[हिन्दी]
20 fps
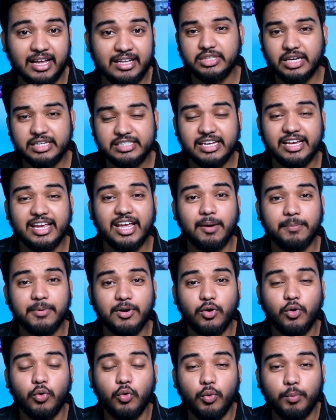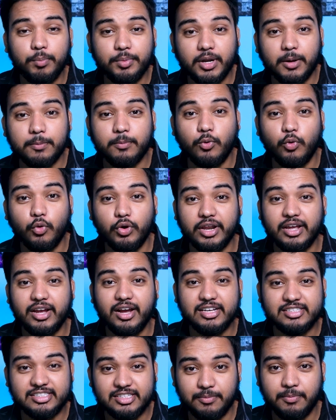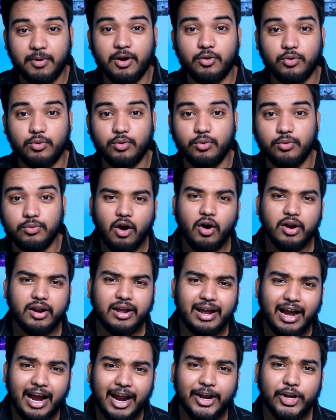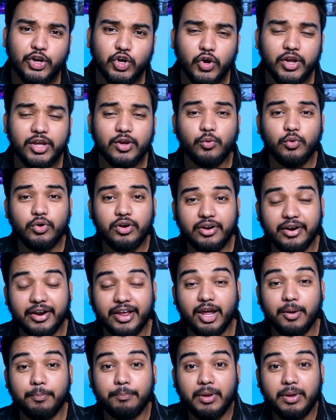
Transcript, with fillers: हैं जैसे कि अपना होम टाइम ओनिका सीमा को और काइडो ही उन रेयर